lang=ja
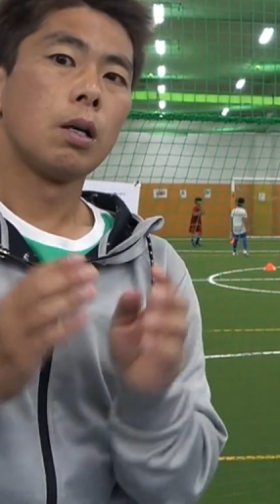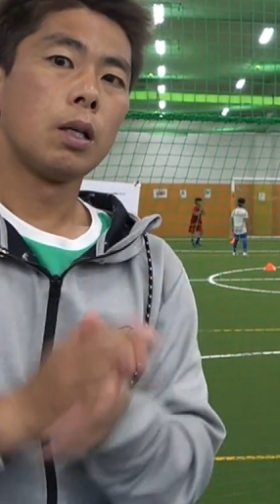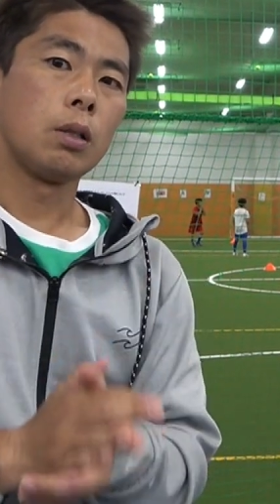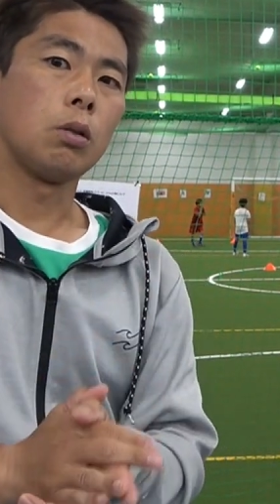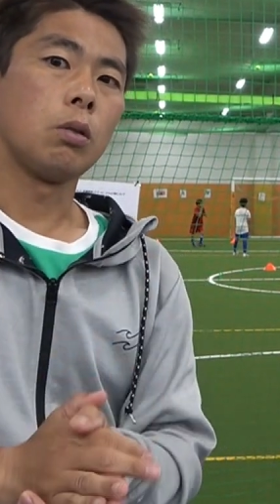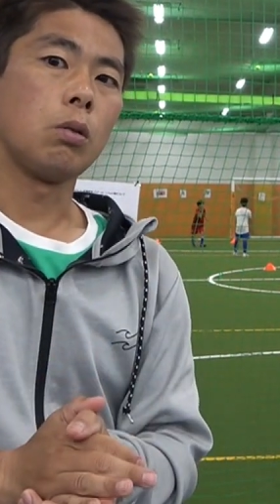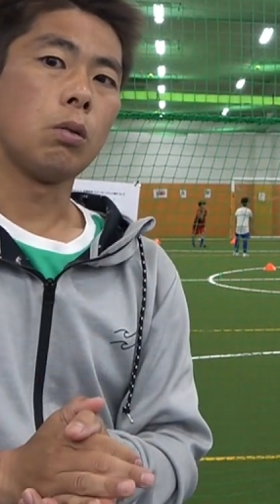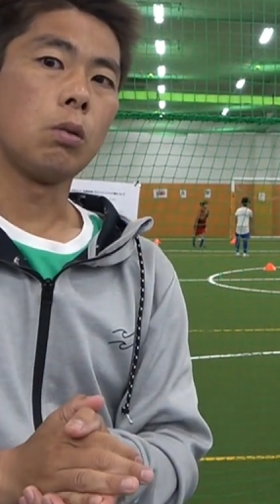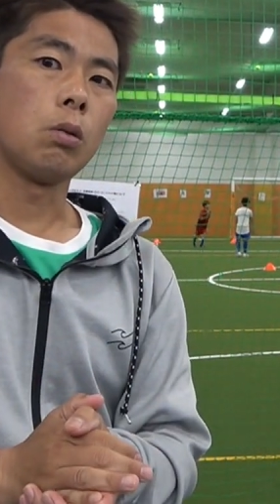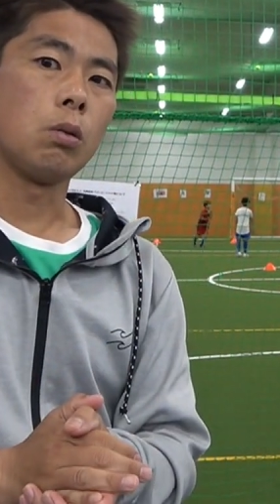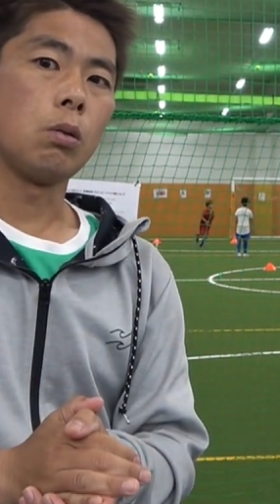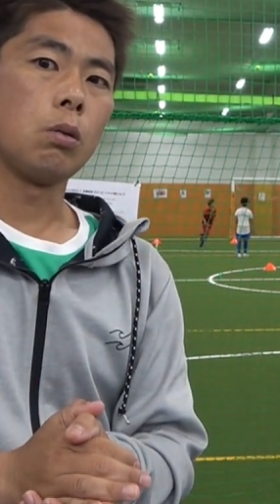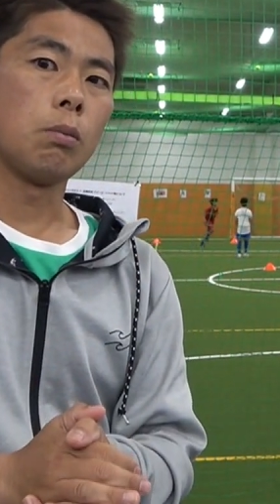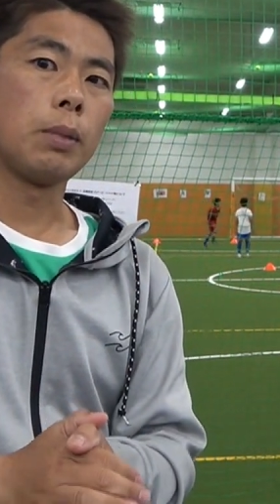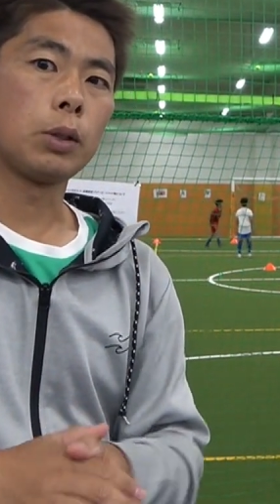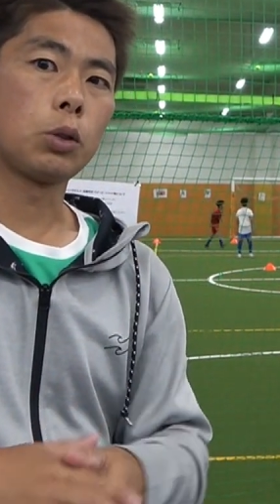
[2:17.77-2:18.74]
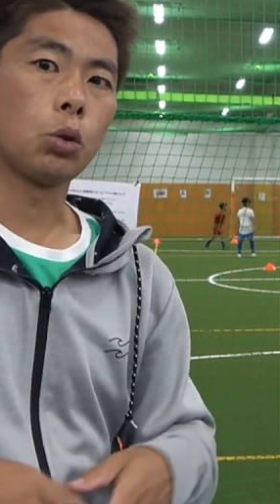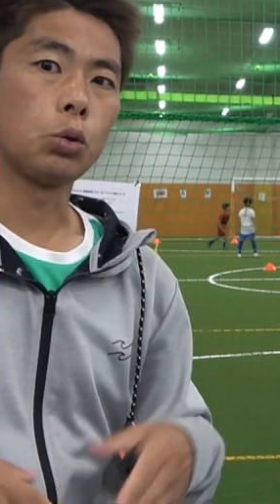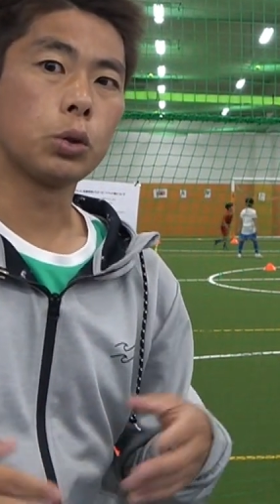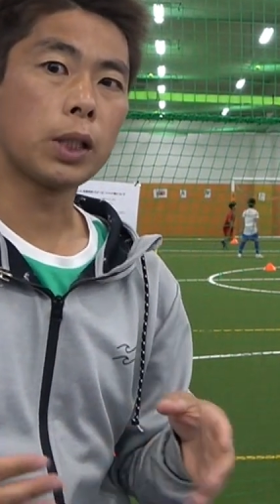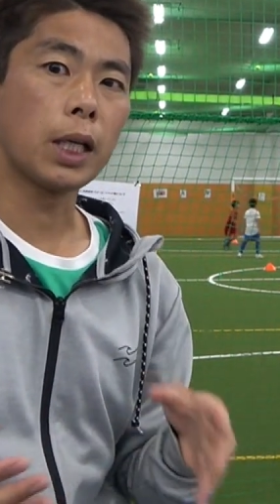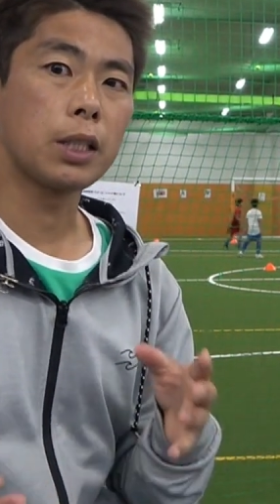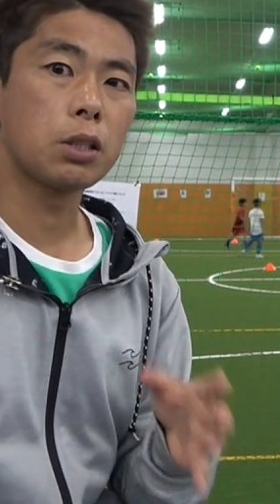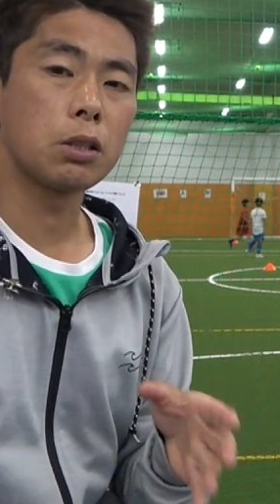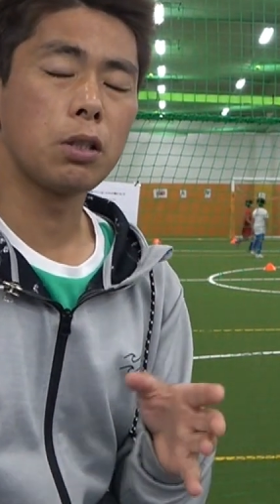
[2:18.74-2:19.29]
あのー、まあ、ちょっと具
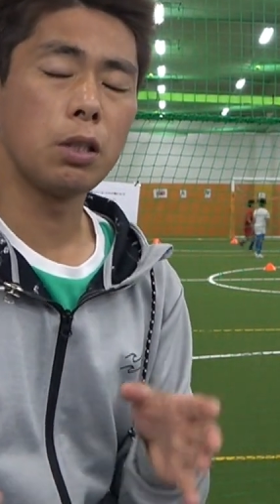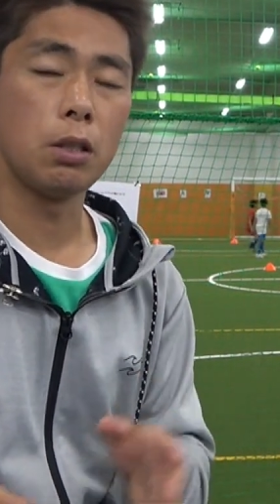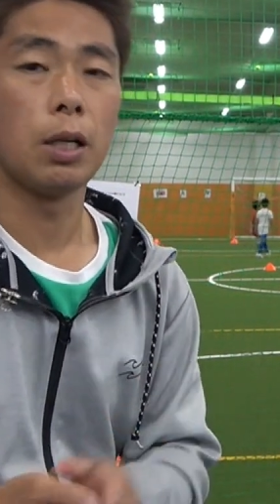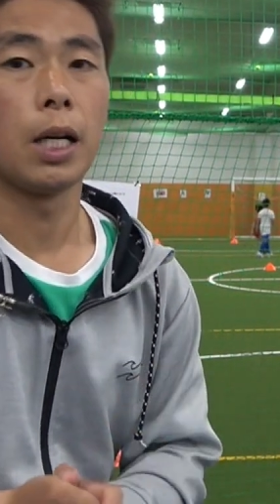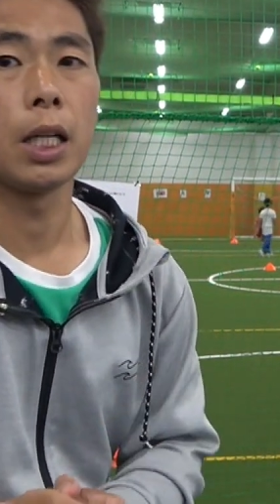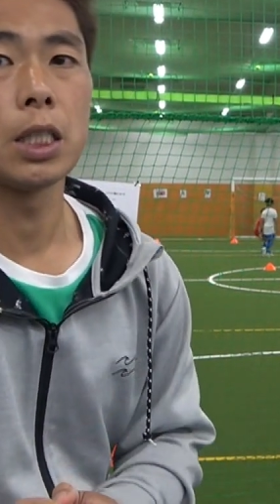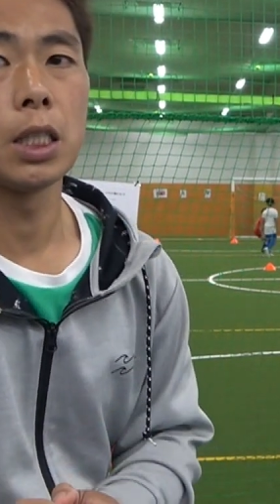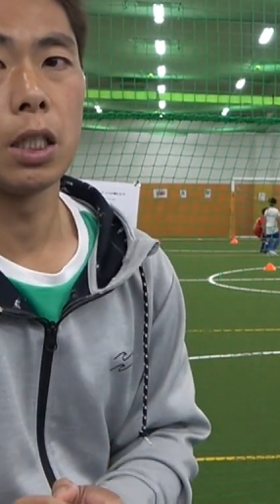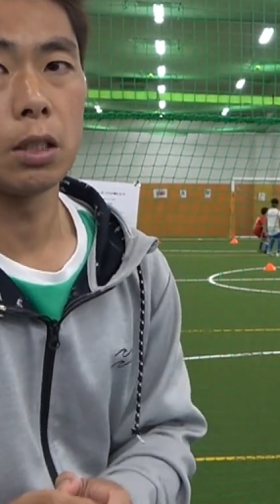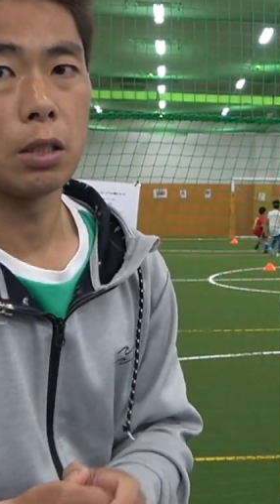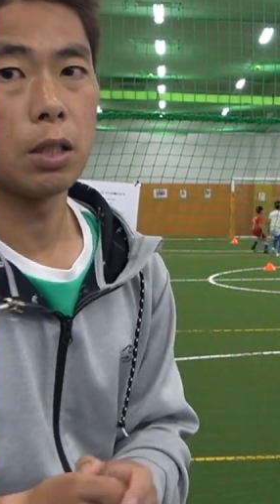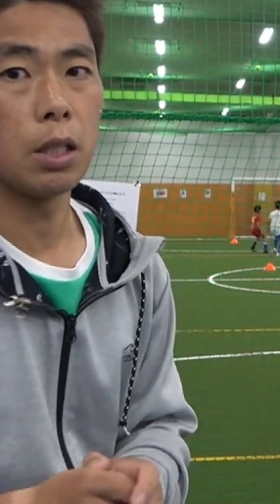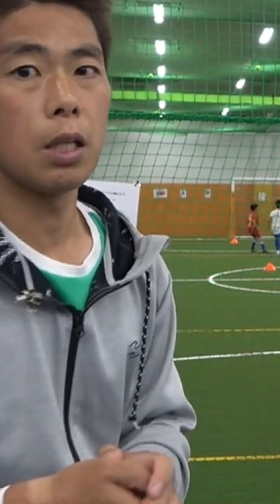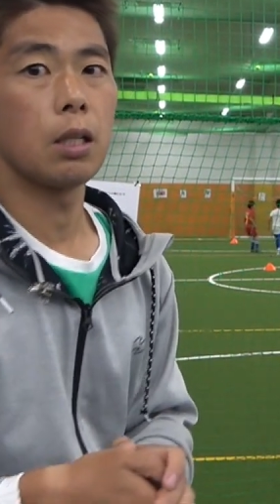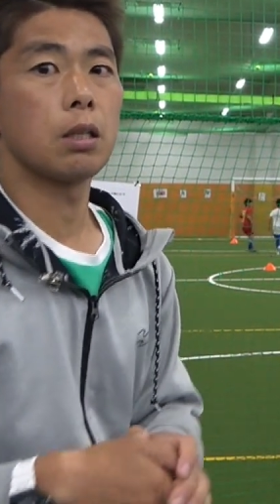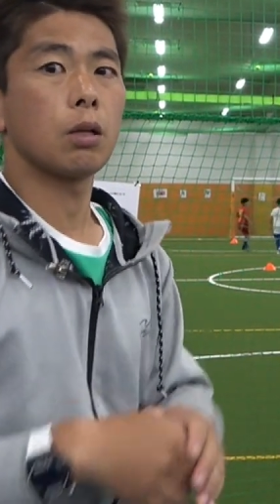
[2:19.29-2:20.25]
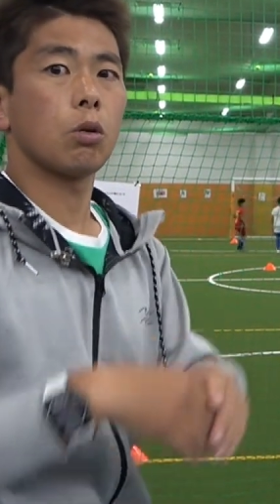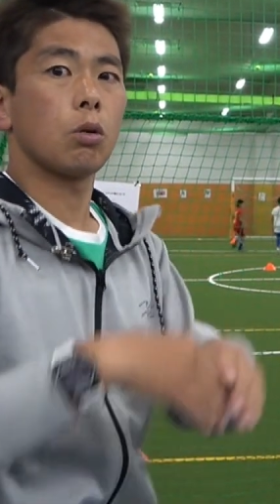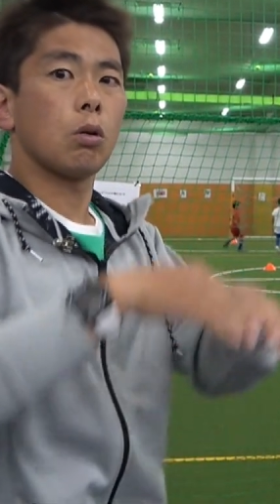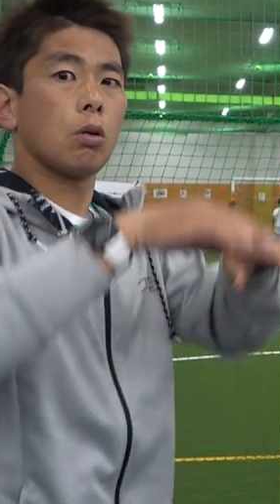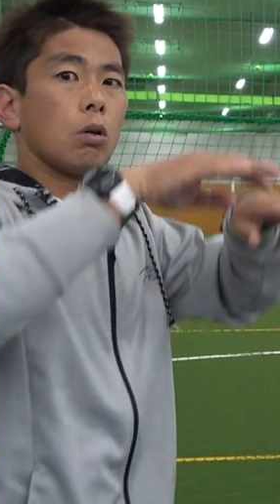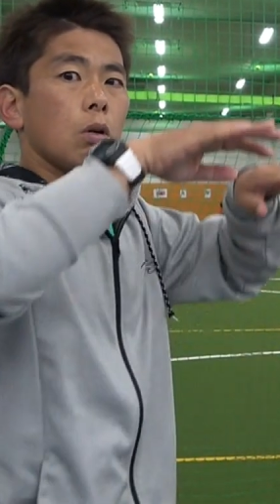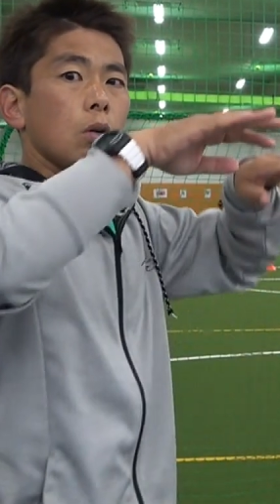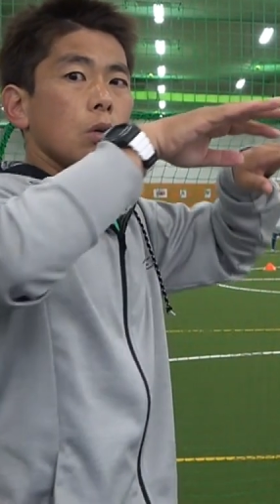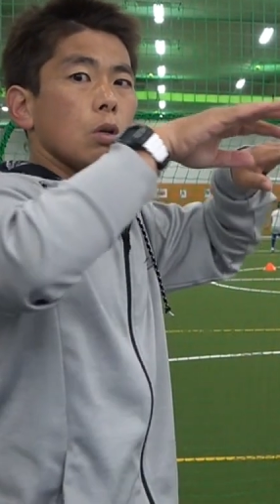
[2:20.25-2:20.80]
体すぎる話なんですよねでこ